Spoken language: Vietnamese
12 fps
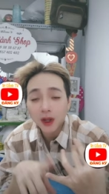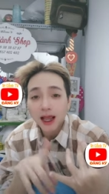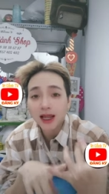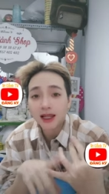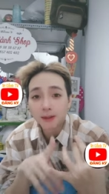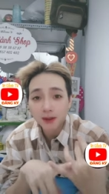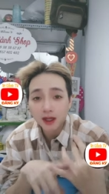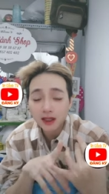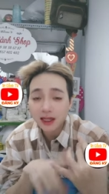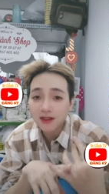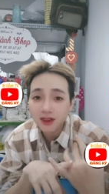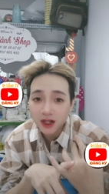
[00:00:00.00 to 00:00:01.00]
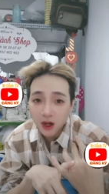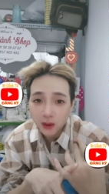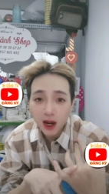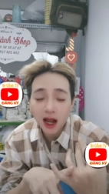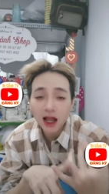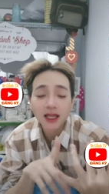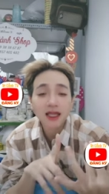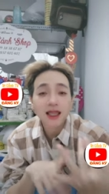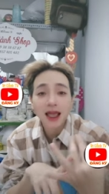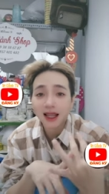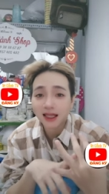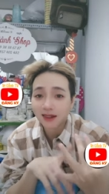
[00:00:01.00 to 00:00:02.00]
ngay lập tức cái video đó y
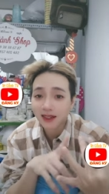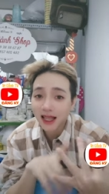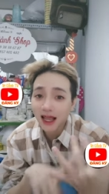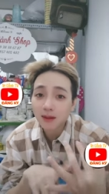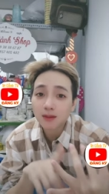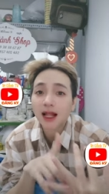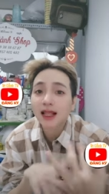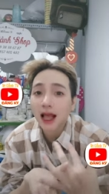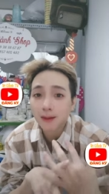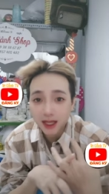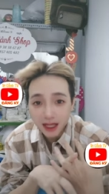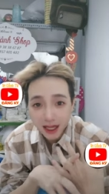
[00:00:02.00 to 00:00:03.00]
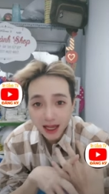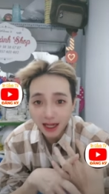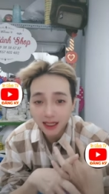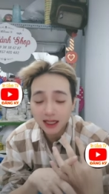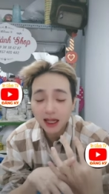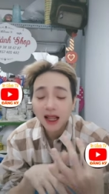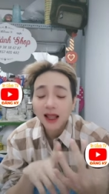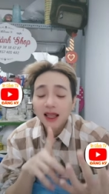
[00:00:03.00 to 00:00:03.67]
chang như cái cách mà ảnh làm với chí cảnh